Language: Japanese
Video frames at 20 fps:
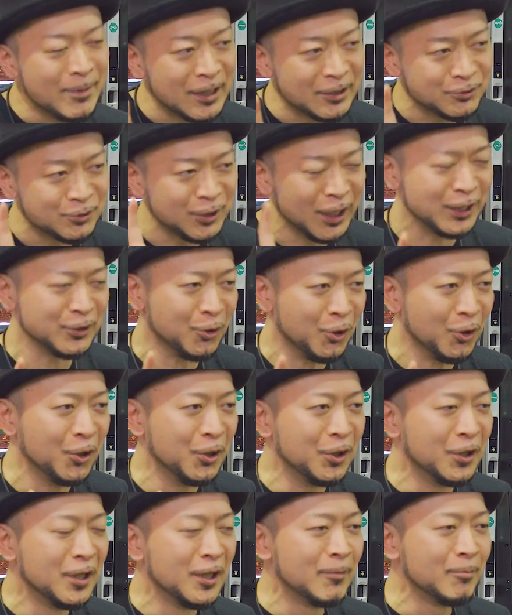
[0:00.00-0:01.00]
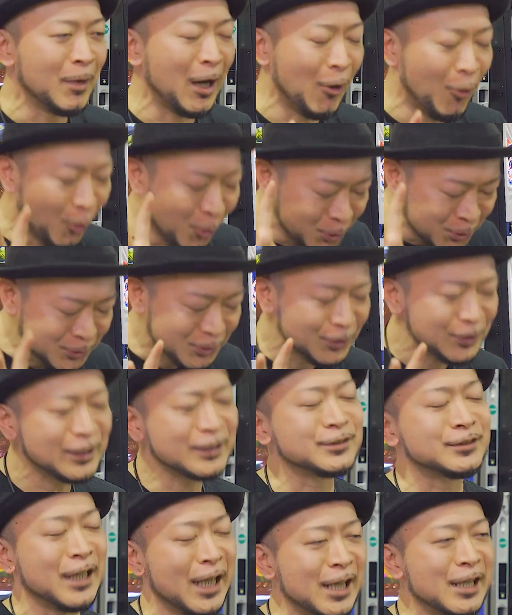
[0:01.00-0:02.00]
ベルなど、まあ、本当に
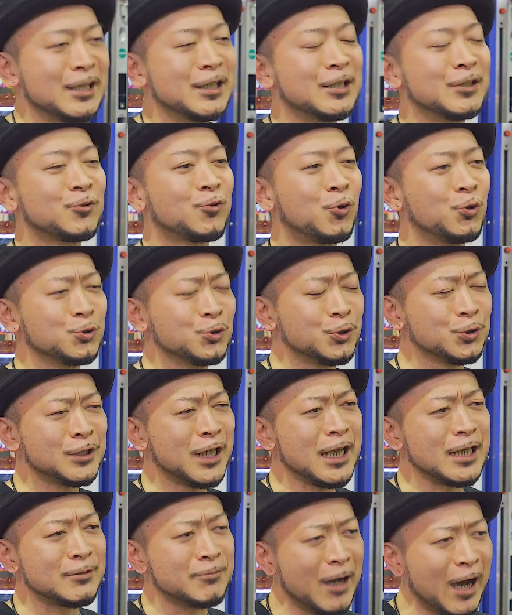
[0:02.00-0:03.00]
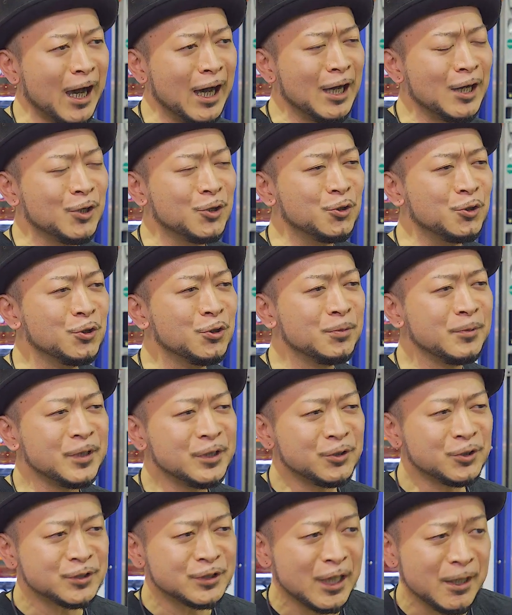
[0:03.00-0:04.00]
ですねこの台は
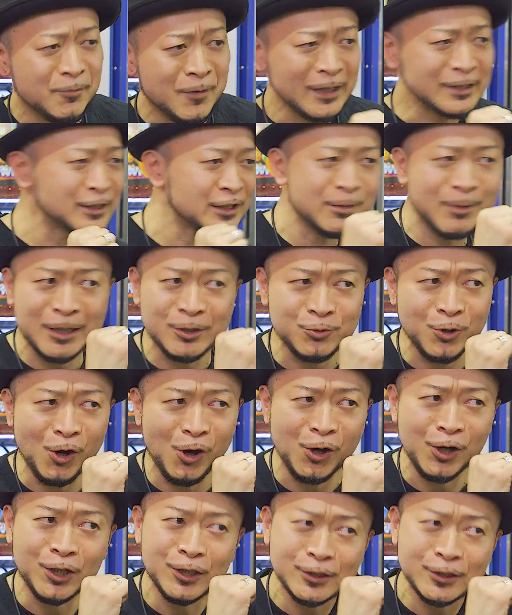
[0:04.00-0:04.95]
海のせいフェスティバルを